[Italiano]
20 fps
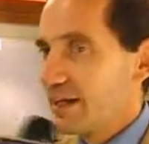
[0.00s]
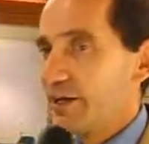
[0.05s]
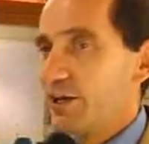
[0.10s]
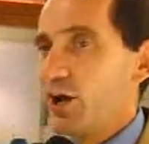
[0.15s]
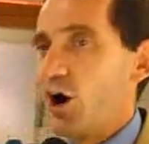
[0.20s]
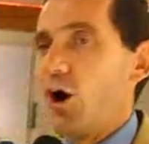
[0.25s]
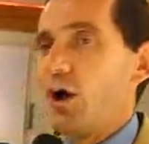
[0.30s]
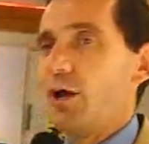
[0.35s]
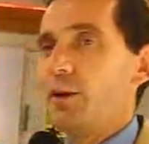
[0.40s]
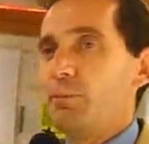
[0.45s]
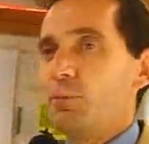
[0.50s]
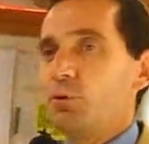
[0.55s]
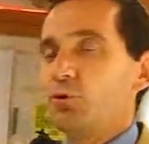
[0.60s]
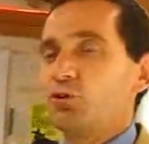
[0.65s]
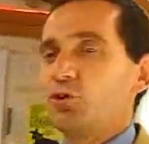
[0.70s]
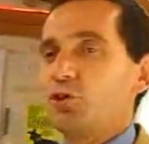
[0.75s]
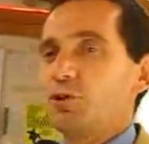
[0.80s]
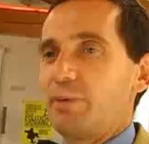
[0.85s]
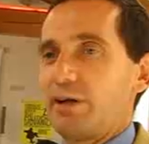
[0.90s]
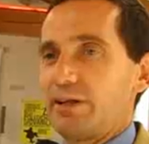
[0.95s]
No, il
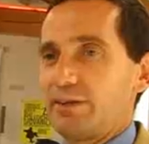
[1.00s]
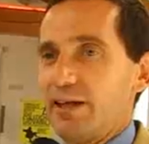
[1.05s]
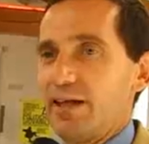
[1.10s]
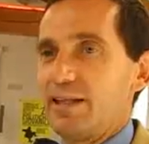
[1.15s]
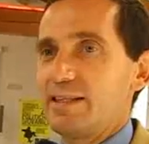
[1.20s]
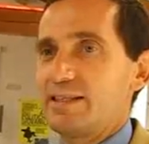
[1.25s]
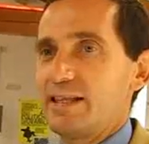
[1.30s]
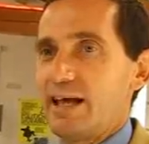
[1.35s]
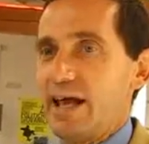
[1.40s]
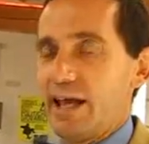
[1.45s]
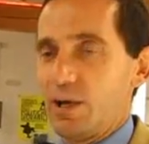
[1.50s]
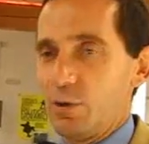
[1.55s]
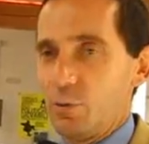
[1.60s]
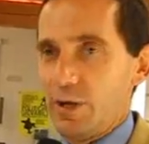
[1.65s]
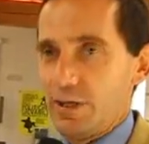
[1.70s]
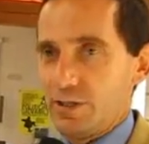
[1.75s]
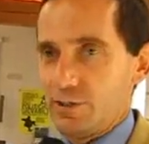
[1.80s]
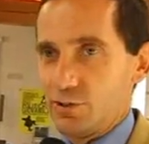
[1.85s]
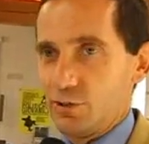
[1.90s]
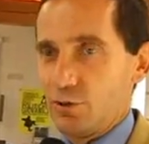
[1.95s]
punto di partenza è
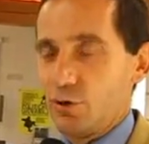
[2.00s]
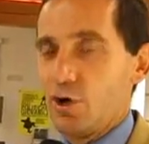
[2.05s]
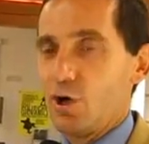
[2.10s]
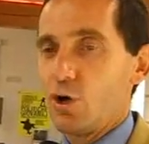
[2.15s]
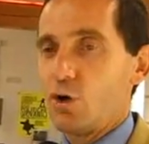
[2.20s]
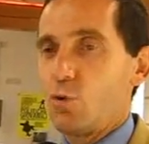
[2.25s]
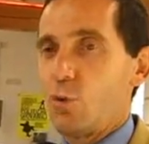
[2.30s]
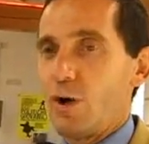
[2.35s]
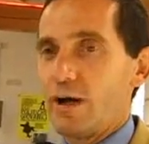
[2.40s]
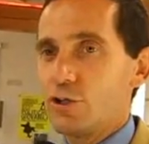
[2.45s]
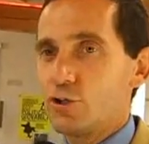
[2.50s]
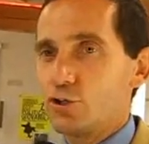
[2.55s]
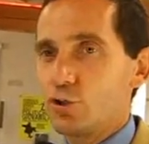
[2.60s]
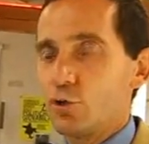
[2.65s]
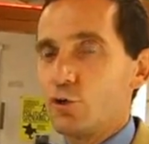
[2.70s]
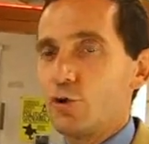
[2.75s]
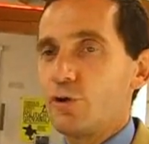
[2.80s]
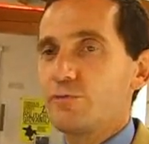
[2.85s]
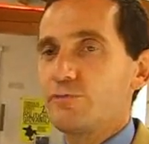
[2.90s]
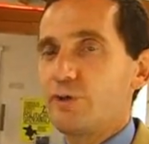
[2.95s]
questo. Quali
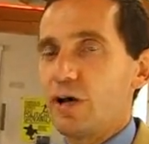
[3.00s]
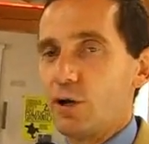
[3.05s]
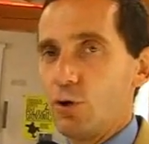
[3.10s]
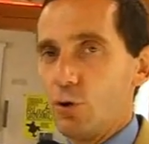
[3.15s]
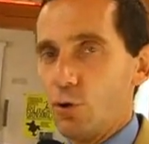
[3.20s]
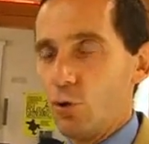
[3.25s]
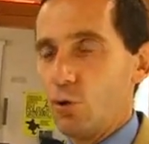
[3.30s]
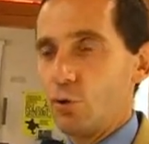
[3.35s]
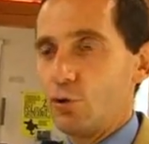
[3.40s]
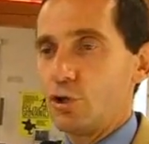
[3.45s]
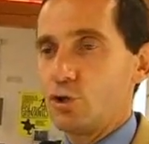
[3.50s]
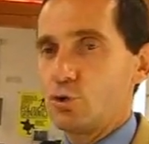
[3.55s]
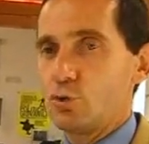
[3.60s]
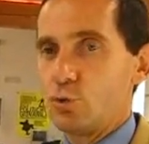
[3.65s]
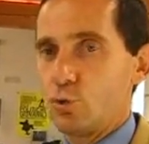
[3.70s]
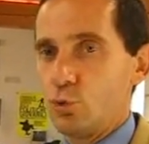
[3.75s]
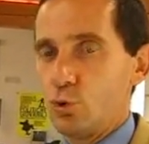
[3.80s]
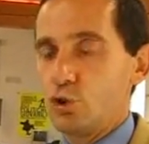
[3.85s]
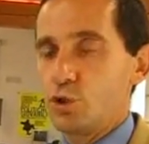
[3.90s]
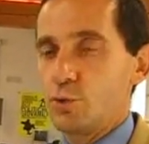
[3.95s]
sono i valori
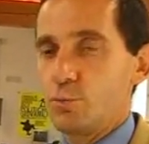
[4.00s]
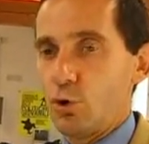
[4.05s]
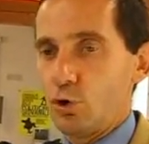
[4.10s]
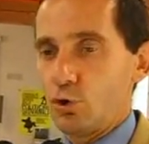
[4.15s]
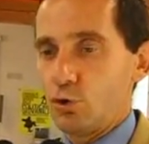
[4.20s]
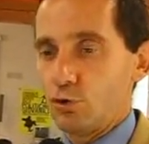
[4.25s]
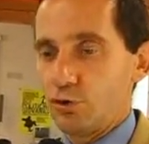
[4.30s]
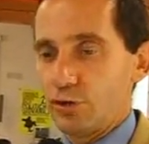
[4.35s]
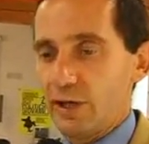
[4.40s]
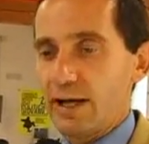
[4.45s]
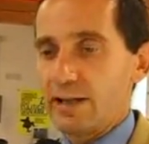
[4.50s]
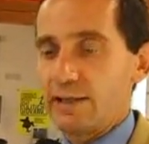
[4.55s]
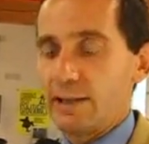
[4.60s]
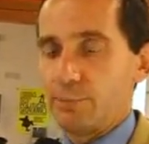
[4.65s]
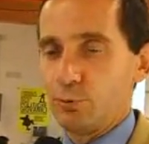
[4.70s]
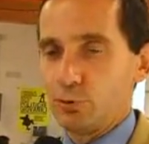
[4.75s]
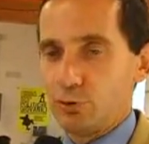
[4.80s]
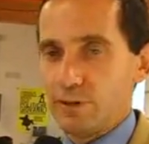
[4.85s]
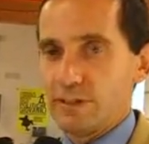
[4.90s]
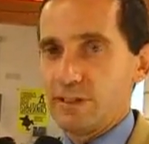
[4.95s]
su cui si può contare
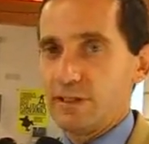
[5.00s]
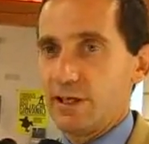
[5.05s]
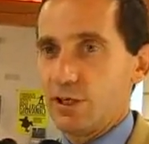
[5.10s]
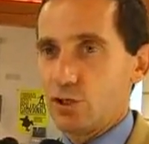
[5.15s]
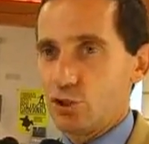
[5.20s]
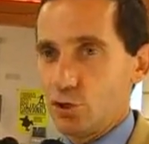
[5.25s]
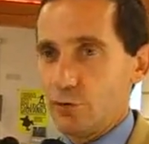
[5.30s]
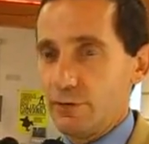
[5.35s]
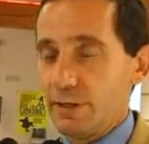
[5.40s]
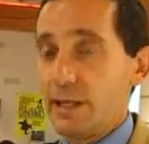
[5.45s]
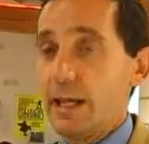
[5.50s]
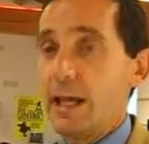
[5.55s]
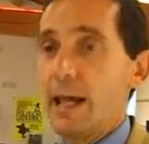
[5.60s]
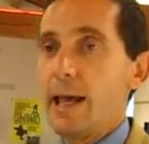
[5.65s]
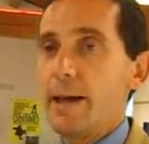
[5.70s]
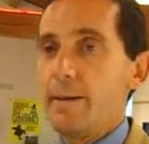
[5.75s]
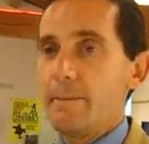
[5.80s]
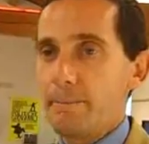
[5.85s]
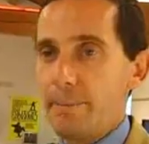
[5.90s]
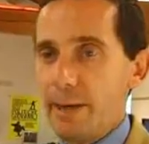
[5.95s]
dal punto di vista dei giovani
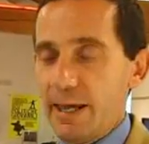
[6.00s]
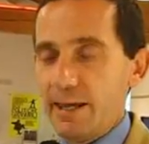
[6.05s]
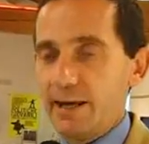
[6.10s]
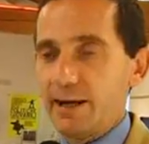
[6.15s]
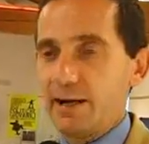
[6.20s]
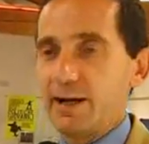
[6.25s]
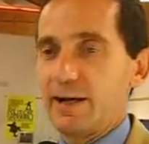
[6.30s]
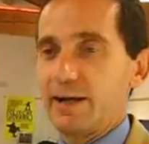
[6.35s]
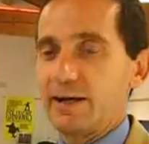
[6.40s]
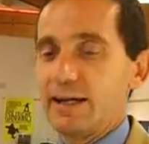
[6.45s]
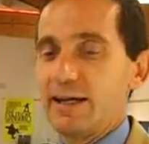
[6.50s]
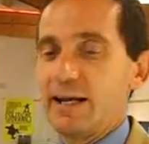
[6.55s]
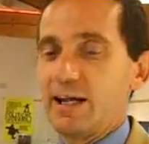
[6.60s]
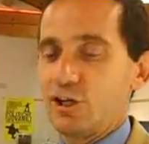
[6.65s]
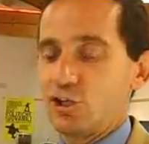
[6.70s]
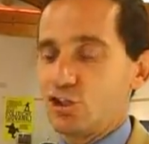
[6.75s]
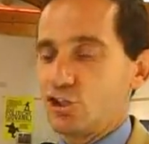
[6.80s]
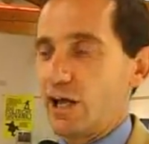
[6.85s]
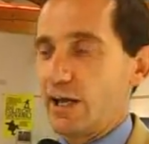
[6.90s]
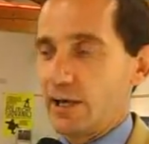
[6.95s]
per
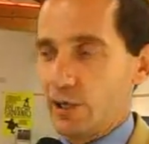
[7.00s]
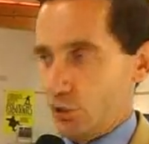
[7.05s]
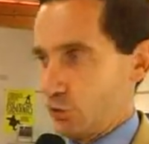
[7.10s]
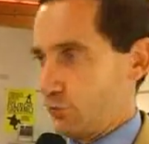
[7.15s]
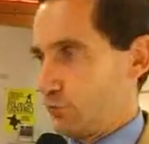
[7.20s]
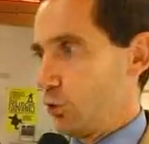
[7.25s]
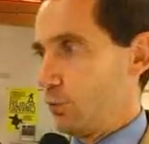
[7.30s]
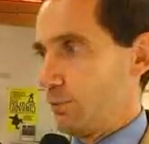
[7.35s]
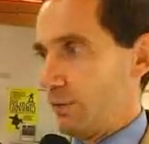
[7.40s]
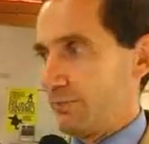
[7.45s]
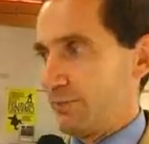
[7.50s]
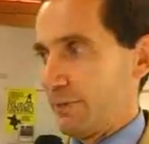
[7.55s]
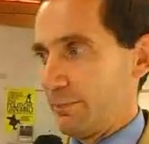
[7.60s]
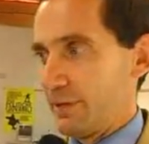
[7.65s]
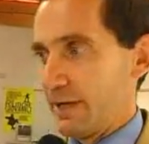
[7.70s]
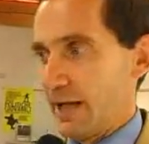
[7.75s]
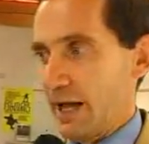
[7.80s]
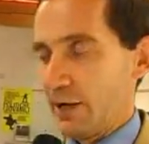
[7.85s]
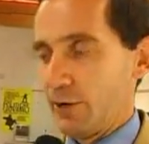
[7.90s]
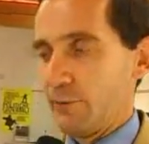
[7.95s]
rilanciare lo sviluppo a
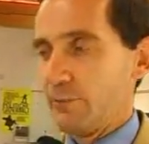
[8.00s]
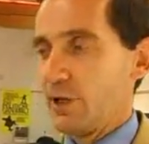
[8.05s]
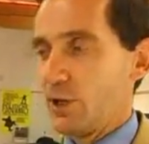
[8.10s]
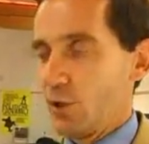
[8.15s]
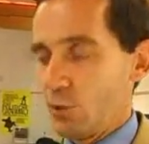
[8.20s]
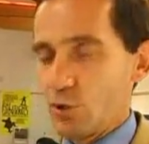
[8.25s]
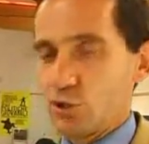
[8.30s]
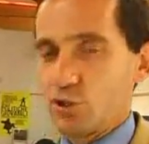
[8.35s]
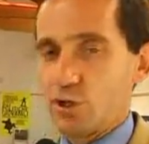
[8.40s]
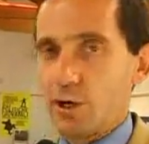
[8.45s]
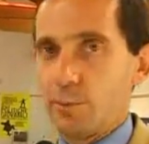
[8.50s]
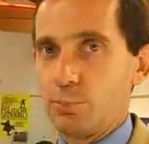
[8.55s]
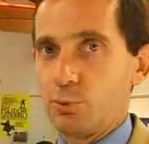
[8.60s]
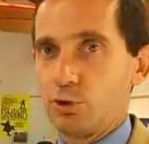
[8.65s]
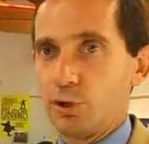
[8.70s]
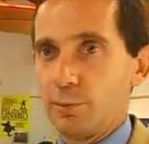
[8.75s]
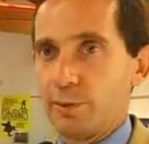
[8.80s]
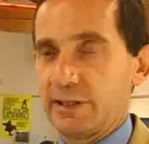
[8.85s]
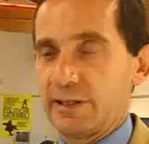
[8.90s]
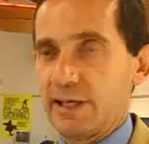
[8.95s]
Fabriano? Questo era il
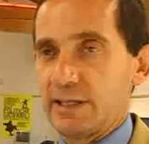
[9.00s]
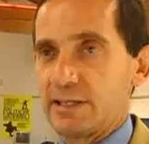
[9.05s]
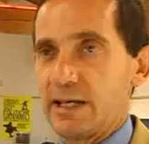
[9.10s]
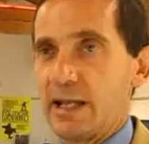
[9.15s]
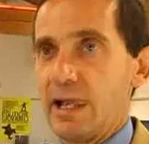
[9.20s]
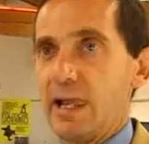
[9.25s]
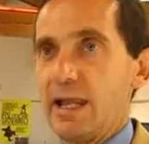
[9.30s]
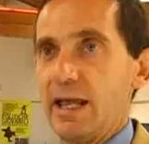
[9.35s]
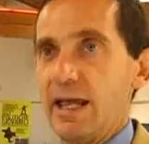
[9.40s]
punto di partenza.